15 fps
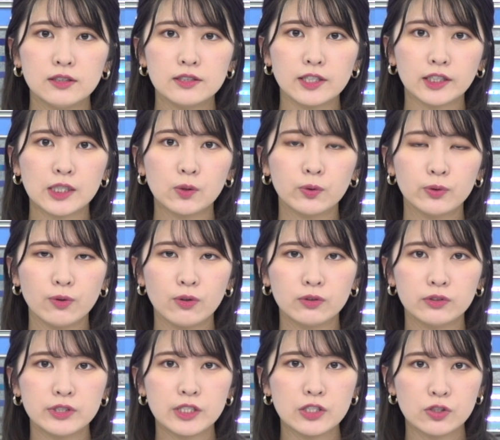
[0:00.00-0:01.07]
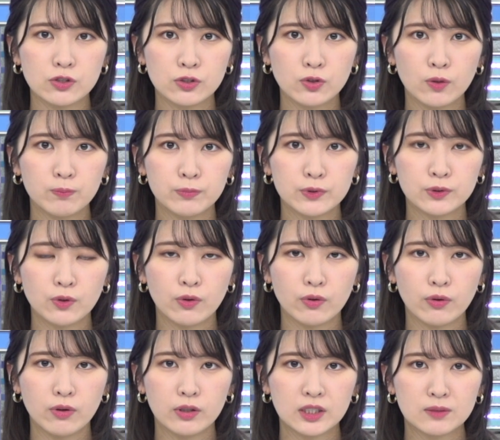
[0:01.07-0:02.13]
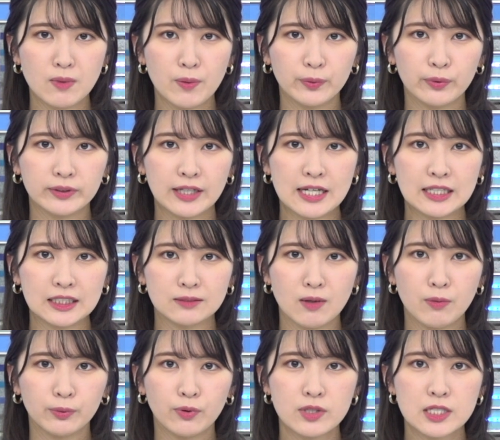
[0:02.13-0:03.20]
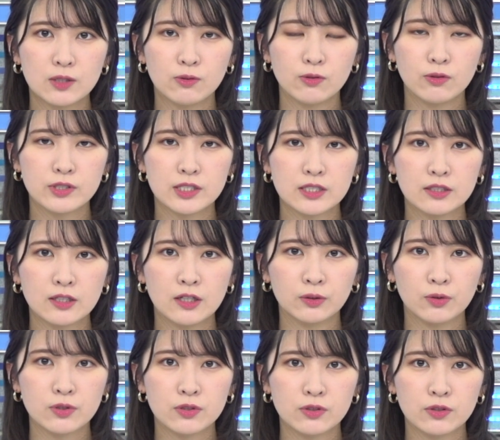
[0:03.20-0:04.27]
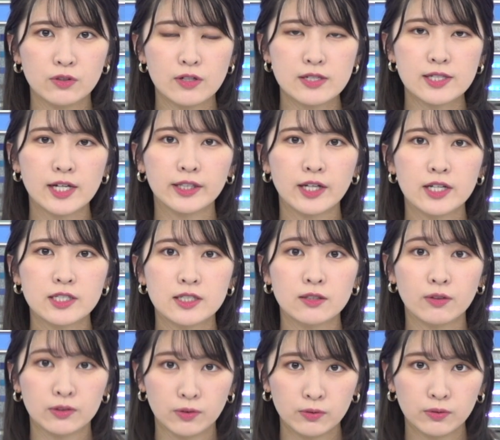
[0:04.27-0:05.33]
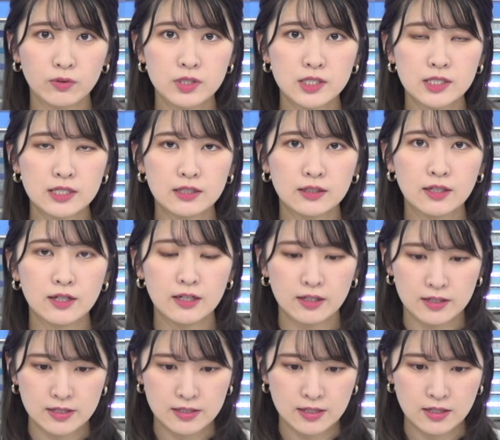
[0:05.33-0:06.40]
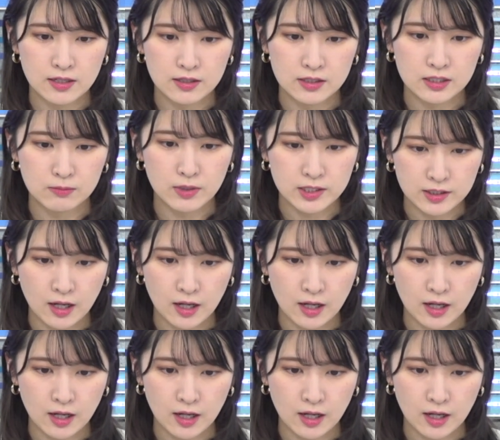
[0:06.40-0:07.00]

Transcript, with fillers: 先ほど9時16分ごろ熊本県熊本地方を震源とする最大震度4の地震が発生しまし